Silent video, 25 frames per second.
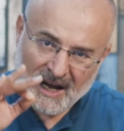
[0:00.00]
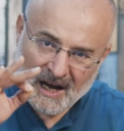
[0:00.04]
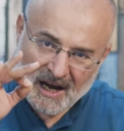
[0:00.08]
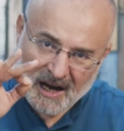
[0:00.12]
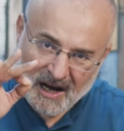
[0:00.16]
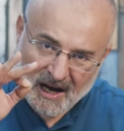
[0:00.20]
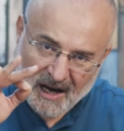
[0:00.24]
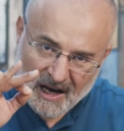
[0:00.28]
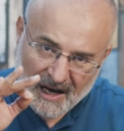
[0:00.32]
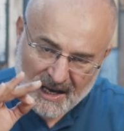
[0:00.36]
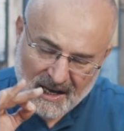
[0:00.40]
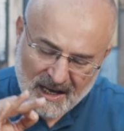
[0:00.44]

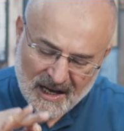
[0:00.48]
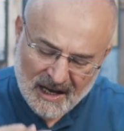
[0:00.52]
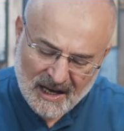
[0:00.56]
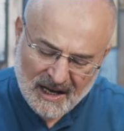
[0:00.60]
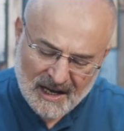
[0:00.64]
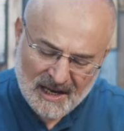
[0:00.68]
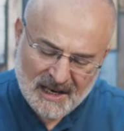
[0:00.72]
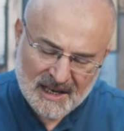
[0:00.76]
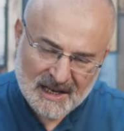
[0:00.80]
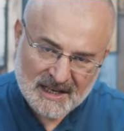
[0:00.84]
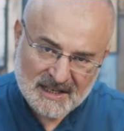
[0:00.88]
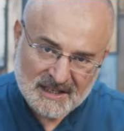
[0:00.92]

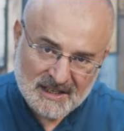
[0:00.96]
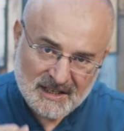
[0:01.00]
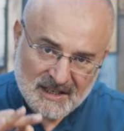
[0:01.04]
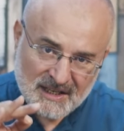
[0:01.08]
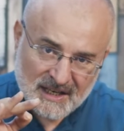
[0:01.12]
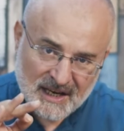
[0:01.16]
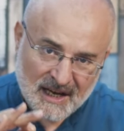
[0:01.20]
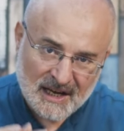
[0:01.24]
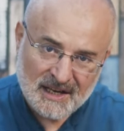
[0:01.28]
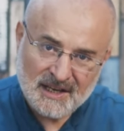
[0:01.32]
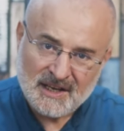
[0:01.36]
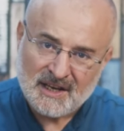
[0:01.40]
hayalen
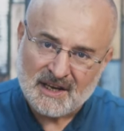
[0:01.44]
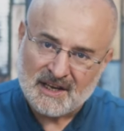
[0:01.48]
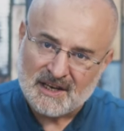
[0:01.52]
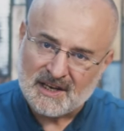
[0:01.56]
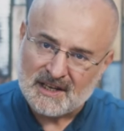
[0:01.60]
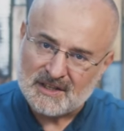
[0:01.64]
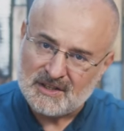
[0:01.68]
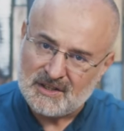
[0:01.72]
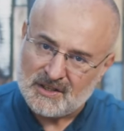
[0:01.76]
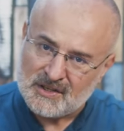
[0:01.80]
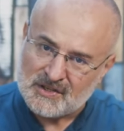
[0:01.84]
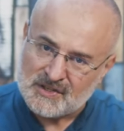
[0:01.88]
yan
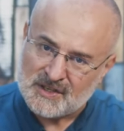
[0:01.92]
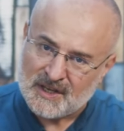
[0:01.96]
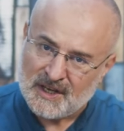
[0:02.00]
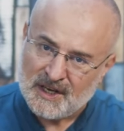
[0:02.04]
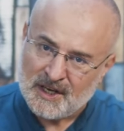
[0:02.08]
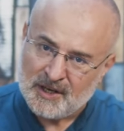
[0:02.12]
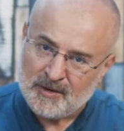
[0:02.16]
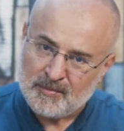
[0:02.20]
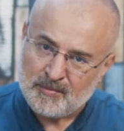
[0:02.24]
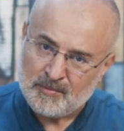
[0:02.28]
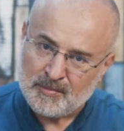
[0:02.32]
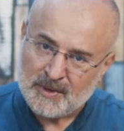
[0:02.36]
yana
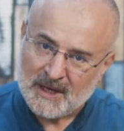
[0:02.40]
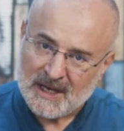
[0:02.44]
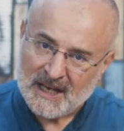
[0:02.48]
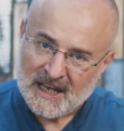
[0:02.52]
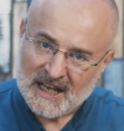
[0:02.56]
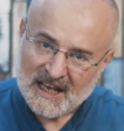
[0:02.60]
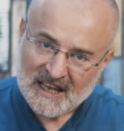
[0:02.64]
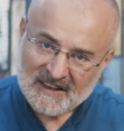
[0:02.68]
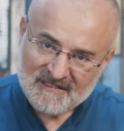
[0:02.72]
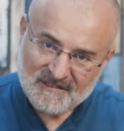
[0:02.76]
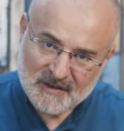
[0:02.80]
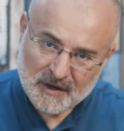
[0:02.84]
dizelim
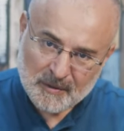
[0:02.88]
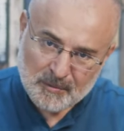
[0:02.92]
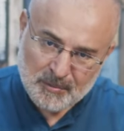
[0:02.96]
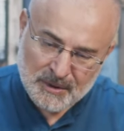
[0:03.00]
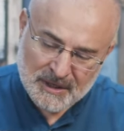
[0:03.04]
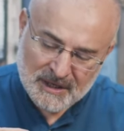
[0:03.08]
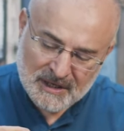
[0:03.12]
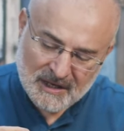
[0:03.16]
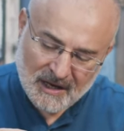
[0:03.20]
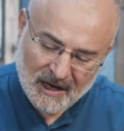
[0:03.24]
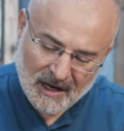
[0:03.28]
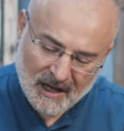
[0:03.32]
ve
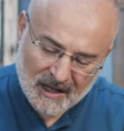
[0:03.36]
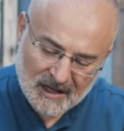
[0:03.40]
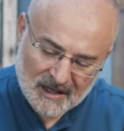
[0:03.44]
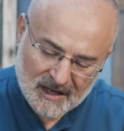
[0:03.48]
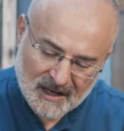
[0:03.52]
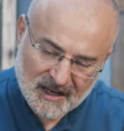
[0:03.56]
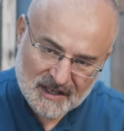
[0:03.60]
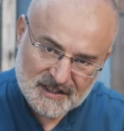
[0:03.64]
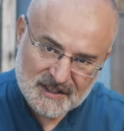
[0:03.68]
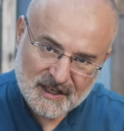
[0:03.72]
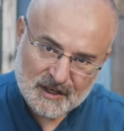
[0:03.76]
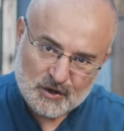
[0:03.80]
bir
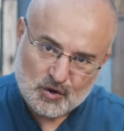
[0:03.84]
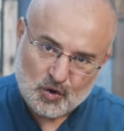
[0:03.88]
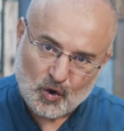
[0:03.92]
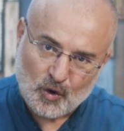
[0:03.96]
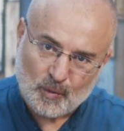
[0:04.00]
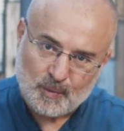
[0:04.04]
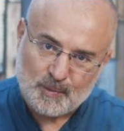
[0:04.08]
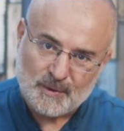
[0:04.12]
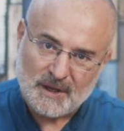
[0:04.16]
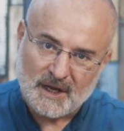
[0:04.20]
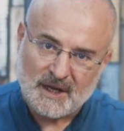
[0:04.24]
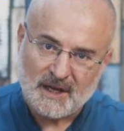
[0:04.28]
halkada
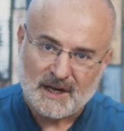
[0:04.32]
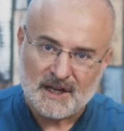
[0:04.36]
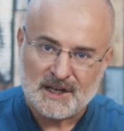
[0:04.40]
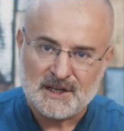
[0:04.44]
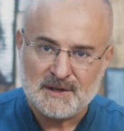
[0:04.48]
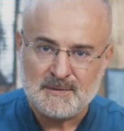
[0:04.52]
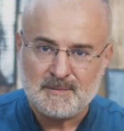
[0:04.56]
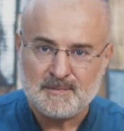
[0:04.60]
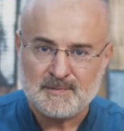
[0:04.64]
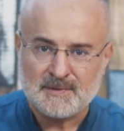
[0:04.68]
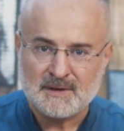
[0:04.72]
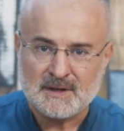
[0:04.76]

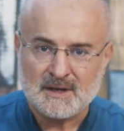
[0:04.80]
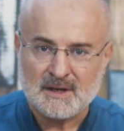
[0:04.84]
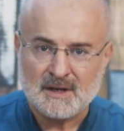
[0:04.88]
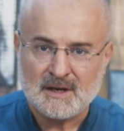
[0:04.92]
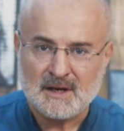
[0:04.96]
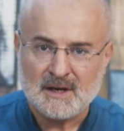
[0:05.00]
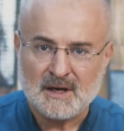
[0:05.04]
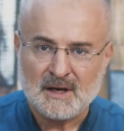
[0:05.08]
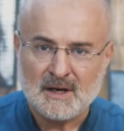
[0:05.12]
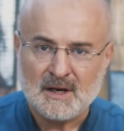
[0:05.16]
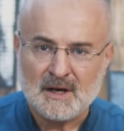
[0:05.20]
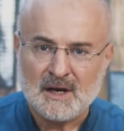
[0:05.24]
toplayalım.
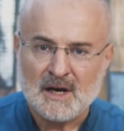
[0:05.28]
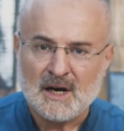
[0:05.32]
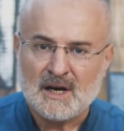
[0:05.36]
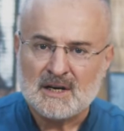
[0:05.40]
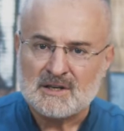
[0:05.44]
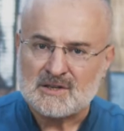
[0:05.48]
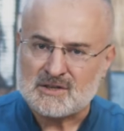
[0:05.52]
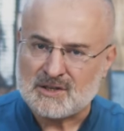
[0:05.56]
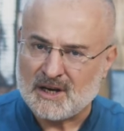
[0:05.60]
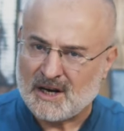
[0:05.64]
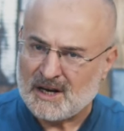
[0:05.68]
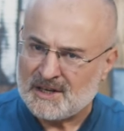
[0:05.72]

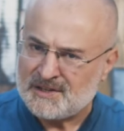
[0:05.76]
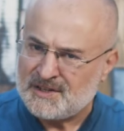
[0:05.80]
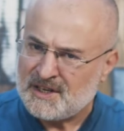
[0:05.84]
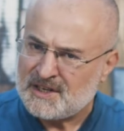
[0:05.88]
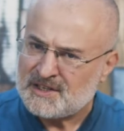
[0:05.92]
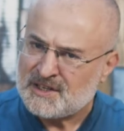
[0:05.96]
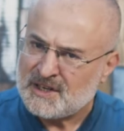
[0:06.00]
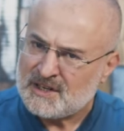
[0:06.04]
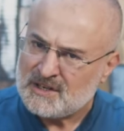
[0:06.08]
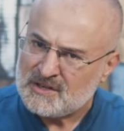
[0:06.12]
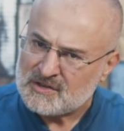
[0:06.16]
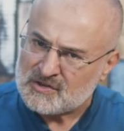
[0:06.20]

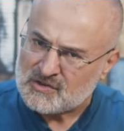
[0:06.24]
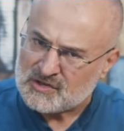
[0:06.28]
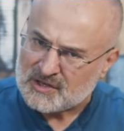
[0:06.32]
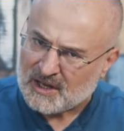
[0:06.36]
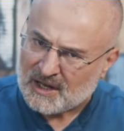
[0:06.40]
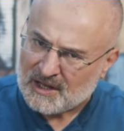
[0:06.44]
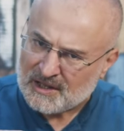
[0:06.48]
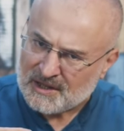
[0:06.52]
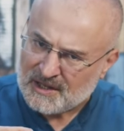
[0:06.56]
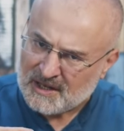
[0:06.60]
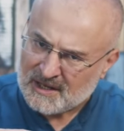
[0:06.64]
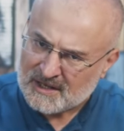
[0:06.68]
Sadece
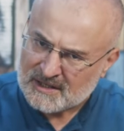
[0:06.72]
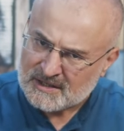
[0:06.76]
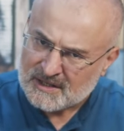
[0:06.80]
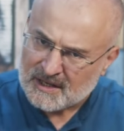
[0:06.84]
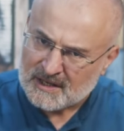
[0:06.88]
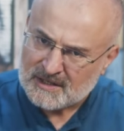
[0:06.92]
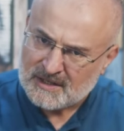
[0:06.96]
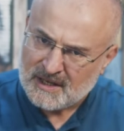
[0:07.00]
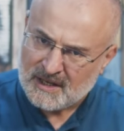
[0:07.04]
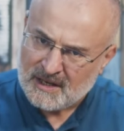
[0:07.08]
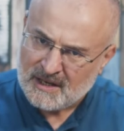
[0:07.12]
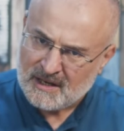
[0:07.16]
insanları
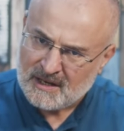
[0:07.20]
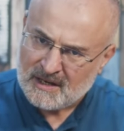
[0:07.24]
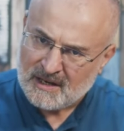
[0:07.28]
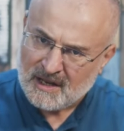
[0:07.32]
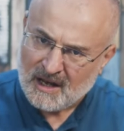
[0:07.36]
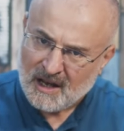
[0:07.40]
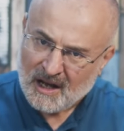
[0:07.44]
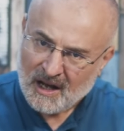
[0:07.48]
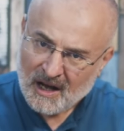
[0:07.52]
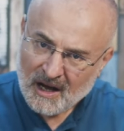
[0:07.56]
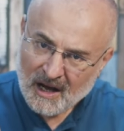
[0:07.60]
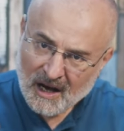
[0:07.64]
da değil,
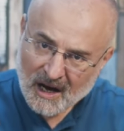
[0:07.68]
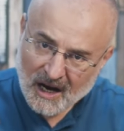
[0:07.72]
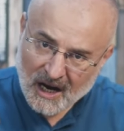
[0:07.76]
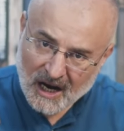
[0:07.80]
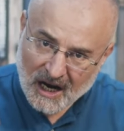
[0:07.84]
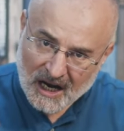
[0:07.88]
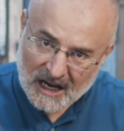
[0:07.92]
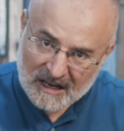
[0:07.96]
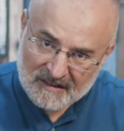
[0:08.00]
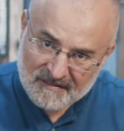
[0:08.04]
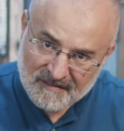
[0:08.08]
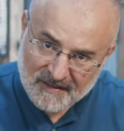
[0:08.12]

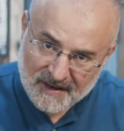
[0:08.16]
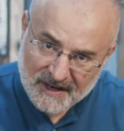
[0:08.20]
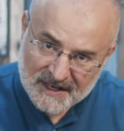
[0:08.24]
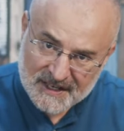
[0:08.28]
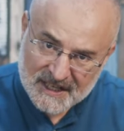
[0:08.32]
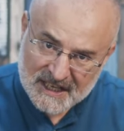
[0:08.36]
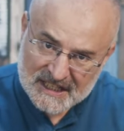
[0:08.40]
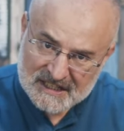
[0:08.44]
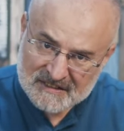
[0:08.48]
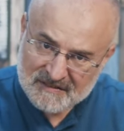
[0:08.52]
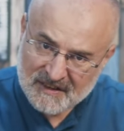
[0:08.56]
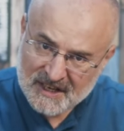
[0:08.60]

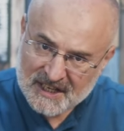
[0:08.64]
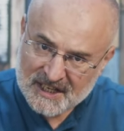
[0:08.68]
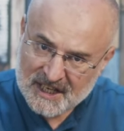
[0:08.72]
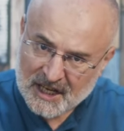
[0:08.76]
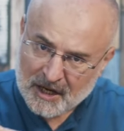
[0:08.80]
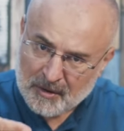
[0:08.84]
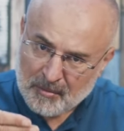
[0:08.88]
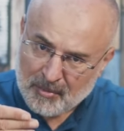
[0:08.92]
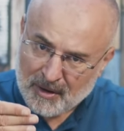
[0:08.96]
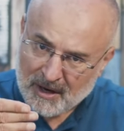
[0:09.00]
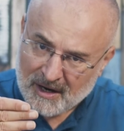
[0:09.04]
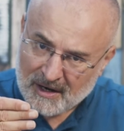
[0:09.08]
hayvanat ve
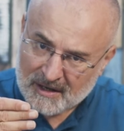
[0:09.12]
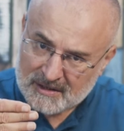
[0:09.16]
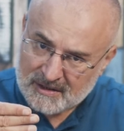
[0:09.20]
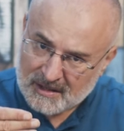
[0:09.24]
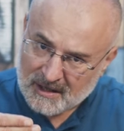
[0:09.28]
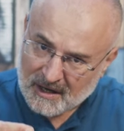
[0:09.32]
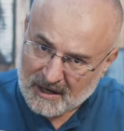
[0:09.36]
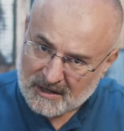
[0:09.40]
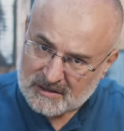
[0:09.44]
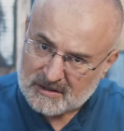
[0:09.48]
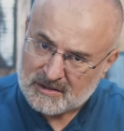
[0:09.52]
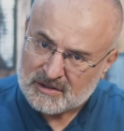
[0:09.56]

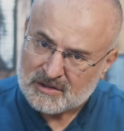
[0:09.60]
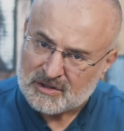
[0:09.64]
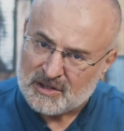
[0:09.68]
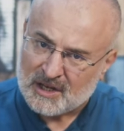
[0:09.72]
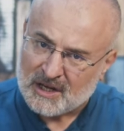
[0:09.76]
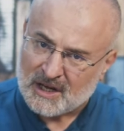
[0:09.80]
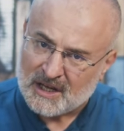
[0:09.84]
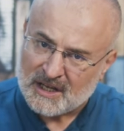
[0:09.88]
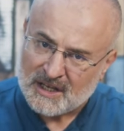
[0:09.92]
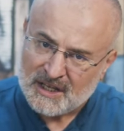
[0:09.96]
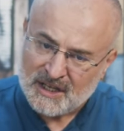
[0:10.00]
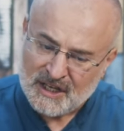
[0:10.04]
nebatatı
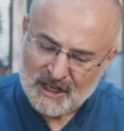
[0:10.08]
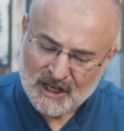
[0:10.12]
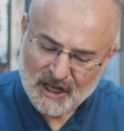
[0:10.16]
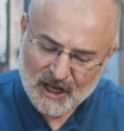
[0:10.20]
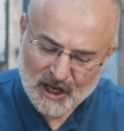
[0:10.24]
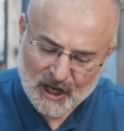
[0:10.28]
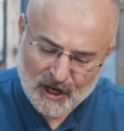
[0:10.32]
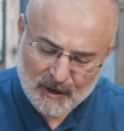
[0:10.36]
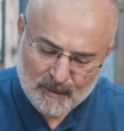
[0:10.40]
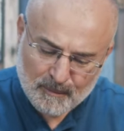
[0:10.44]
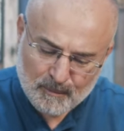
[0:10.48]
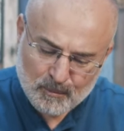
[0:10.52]
dahi
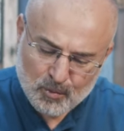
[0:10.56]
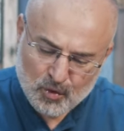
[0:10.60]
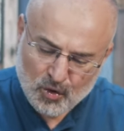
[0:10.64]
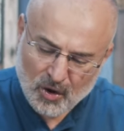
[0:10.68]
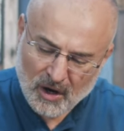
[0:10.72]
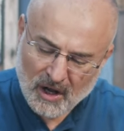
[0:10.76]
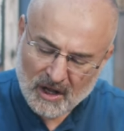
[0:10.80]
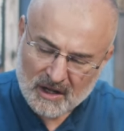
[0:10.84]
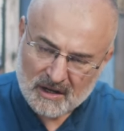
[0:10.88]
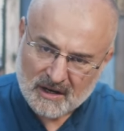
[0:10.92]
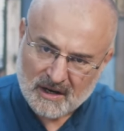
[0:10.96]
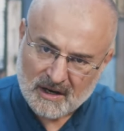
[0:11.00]

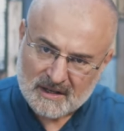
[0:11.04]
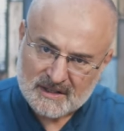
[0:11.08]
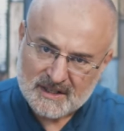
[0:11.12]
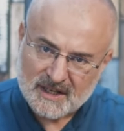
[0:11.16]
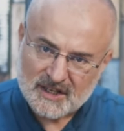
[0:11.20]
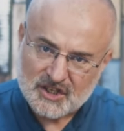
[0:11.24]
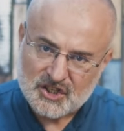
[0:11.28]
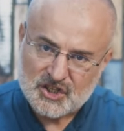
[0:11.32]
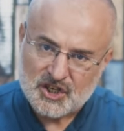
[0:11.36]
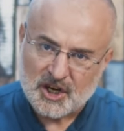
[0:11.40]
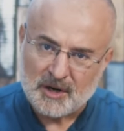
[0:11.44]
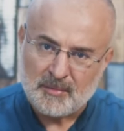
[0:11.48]
bu halka
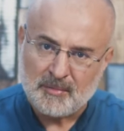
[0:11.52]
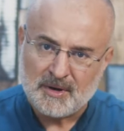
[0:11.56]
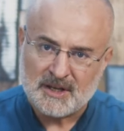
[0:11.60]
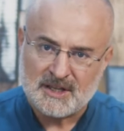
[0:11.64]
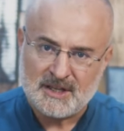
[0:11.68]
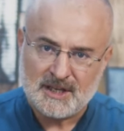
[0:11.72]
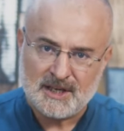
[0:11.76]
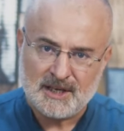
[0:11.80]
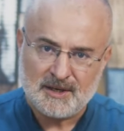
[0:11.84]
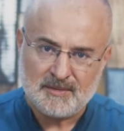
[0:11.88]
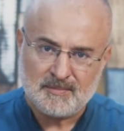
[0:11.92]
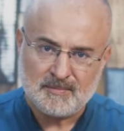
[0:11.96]
da cem
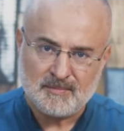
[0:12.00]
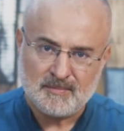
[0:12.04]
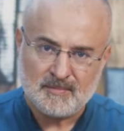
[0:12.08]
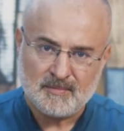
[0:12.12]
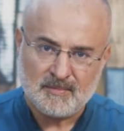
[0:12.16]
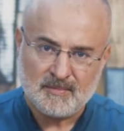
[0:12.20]
edelim.